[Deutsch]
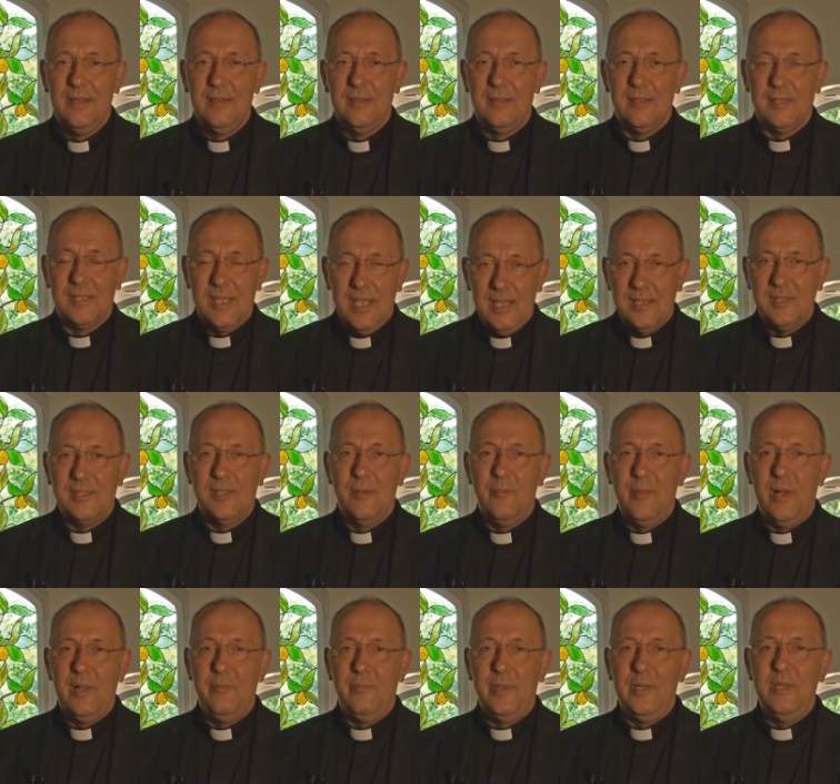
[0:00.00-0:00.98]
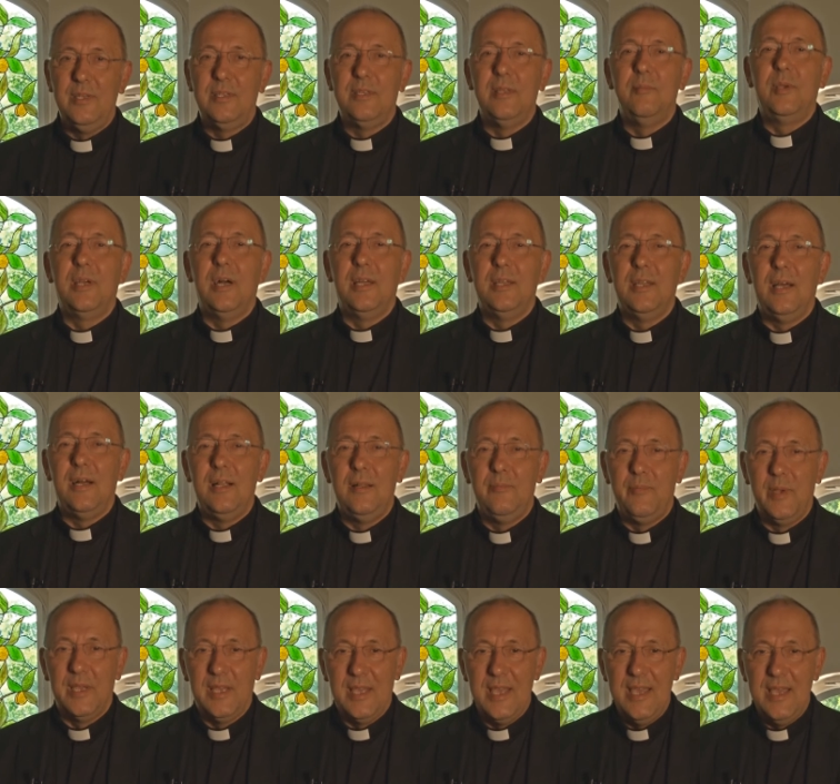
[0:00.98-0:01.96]
das erste Mal bin ich dem Kanal
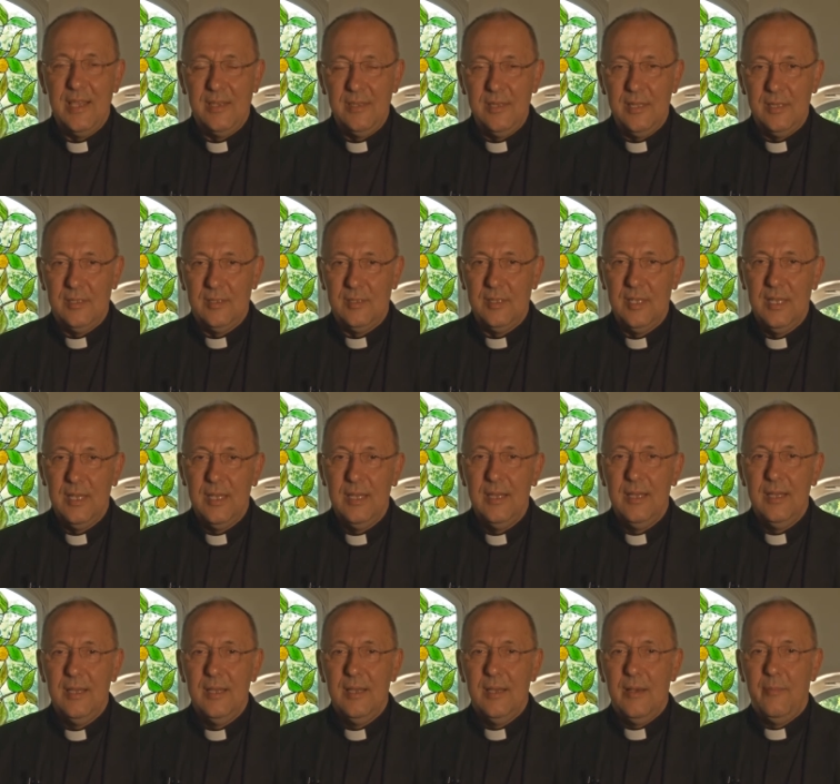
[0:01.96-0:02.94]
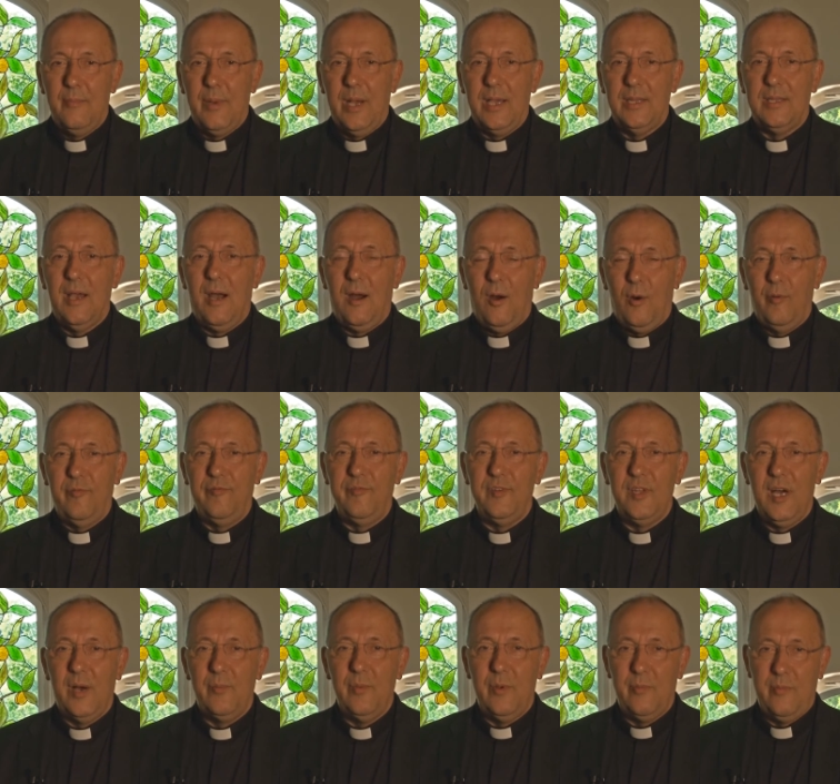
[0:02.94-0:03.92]
begegnet bei der
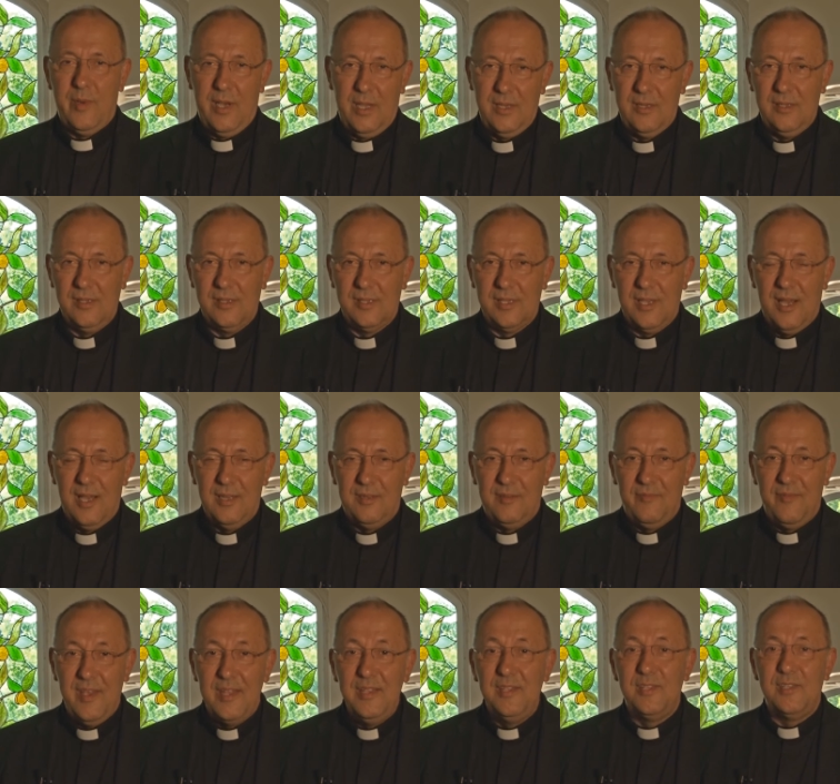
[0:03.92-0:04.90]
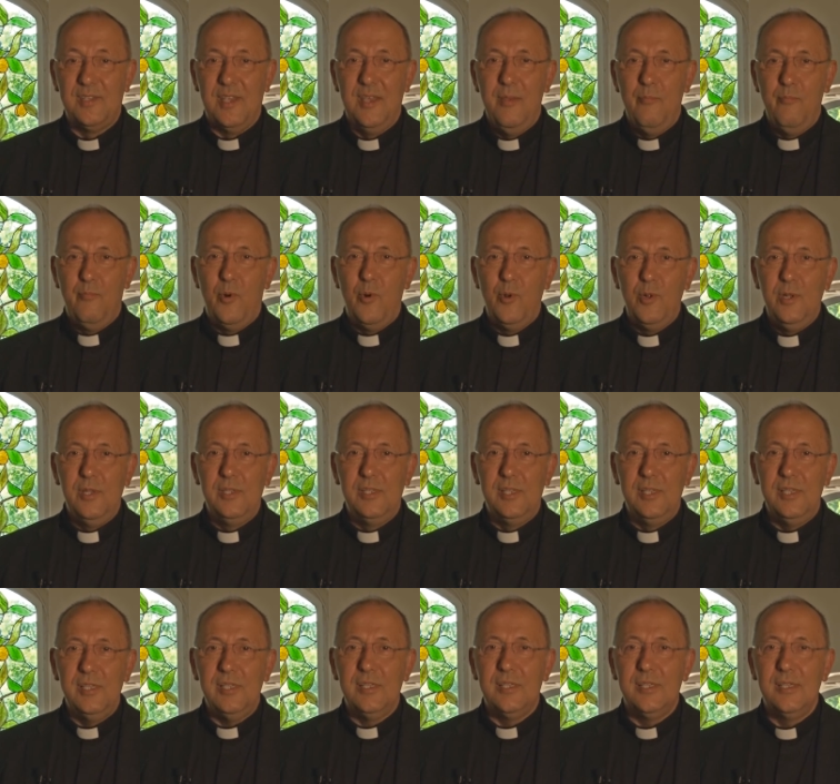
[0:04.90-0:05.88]
Aufnahme meines
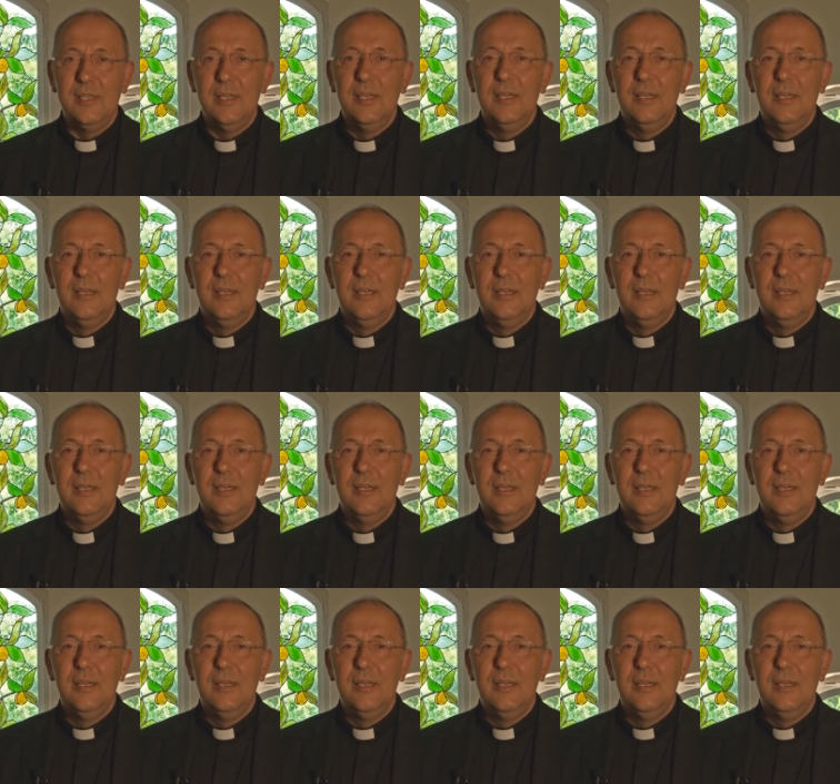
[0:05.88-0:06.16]
Adventsimpulses,